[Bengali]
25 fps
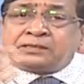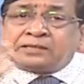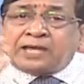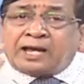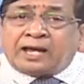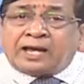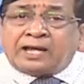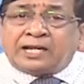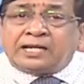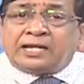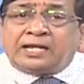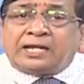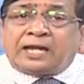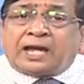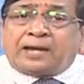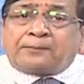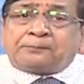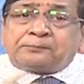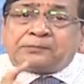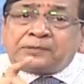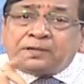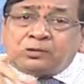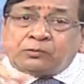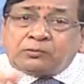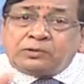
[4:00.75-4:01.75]
তাহলে
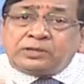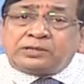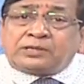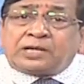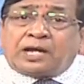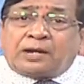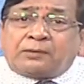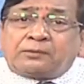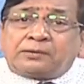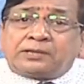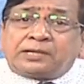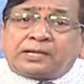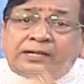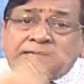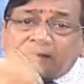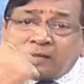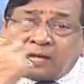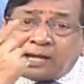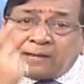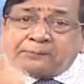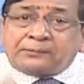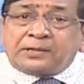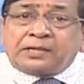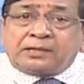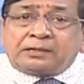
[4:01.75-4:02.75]
আপনি ওই খাওয়াটা
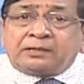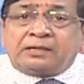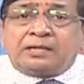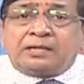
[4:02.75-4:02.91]
খাবেন